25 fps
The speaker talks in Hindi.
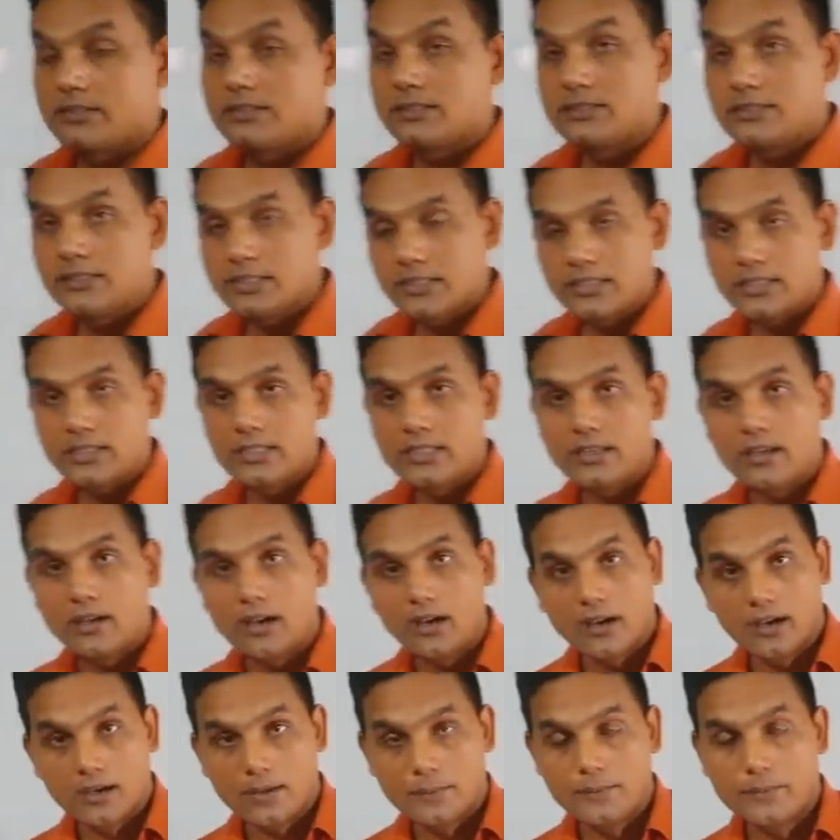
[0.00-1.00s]
ये
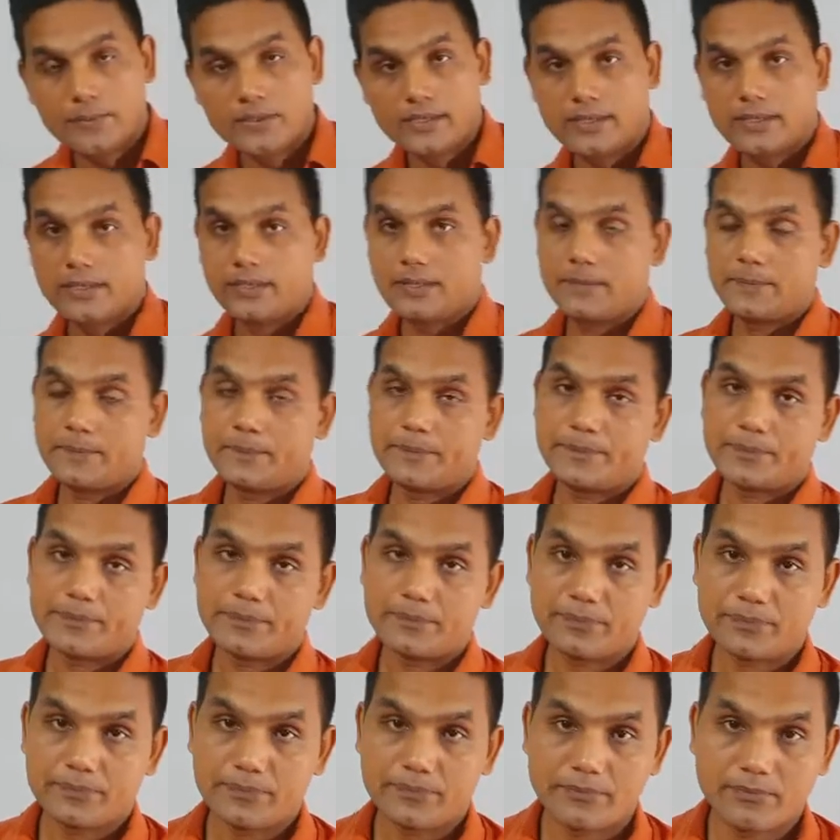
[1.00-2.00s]
आपके
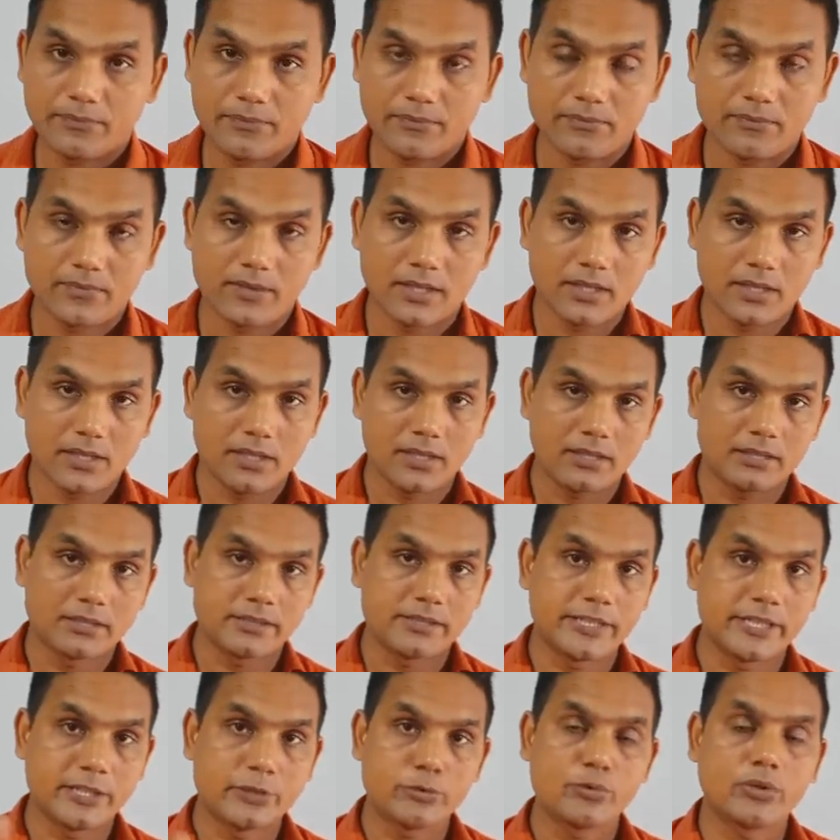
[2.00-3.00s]

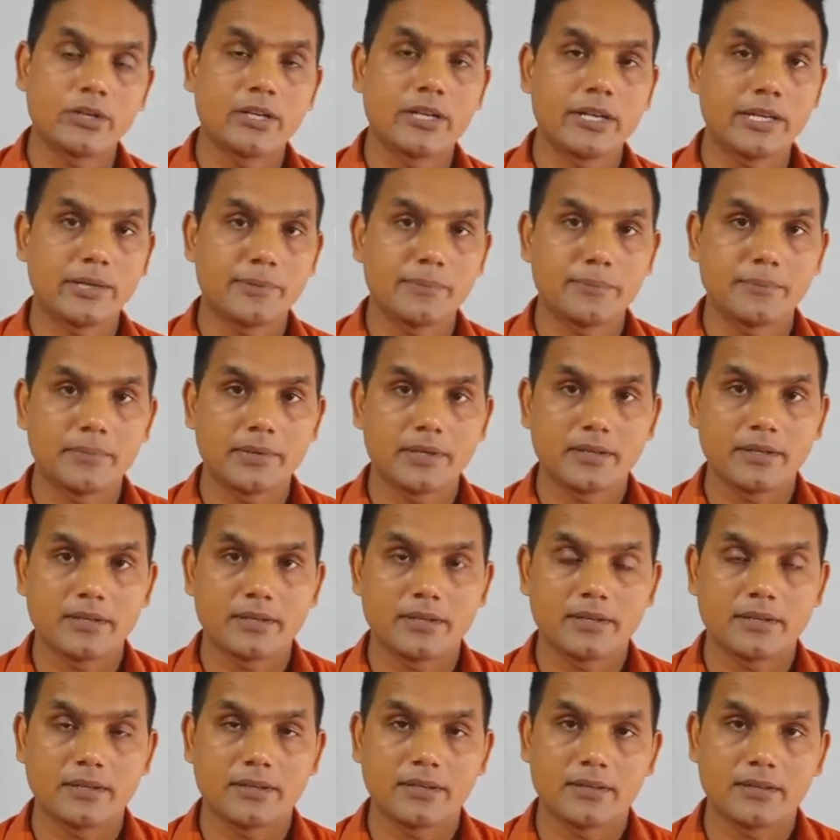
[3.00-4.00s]
डे टू डे लाइफ में
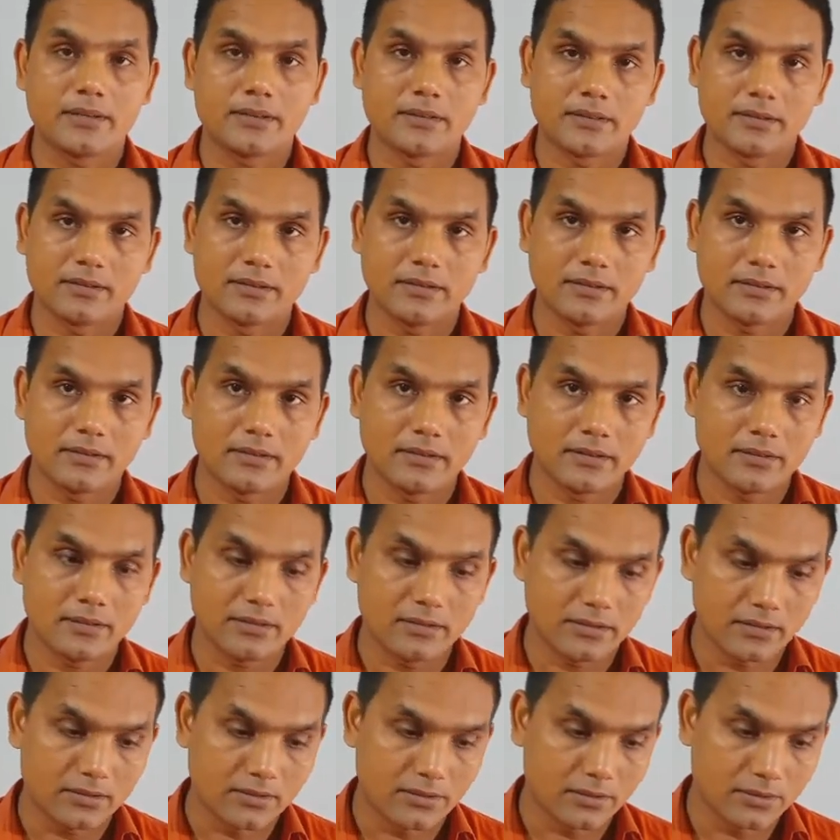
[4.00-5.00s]

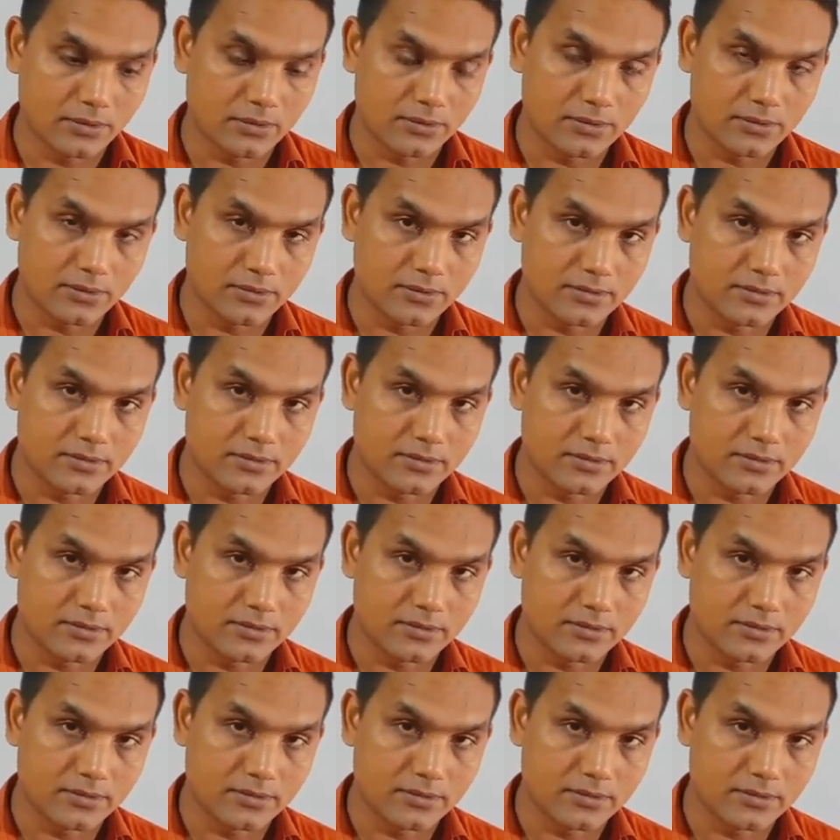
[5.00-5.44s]
और